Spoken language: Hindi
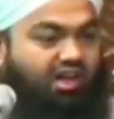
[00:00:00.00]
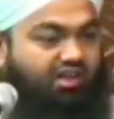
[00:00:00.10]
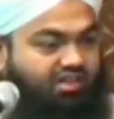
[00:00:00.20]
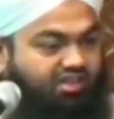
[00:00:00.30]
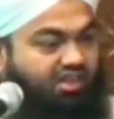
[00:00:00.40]

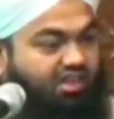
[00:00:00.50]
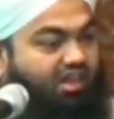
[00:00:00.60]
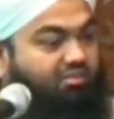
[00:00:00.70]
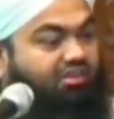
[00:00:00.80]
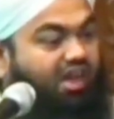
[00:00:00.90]
अगर किसी
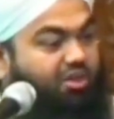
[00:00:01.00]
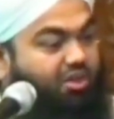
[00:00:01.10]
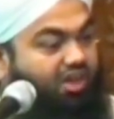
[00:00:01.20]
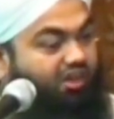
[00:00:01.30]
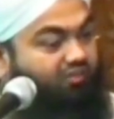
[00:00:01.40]
का रमज़ान
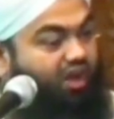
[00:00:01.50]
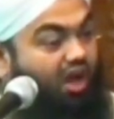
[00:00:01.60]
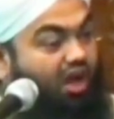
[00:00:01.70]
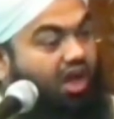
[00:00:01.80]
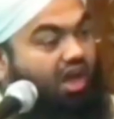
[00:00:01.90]
शरीफ
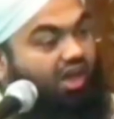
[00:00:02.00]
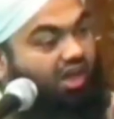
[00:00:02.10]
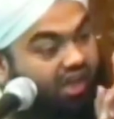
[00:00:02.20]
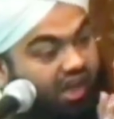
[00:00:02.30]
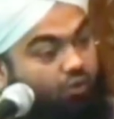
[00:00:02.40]
का
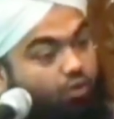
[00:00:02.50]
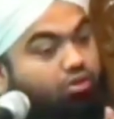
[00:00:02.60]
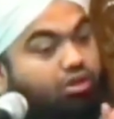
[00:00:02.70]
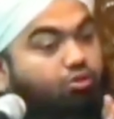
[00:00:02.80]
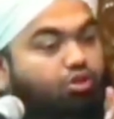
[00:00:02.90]
एक
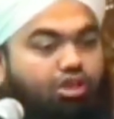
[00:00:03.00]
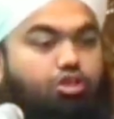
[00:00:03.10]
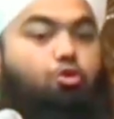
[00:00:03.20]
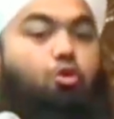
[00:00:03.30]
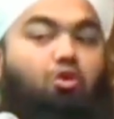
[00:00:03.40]
रोज़ा
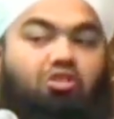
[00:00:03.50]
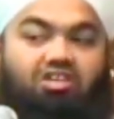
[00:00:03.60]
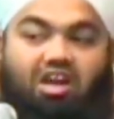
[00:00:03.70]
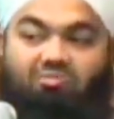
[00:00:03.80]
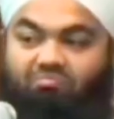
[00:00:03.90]
उसने छोड़
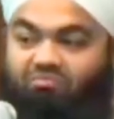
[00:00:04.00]
दिया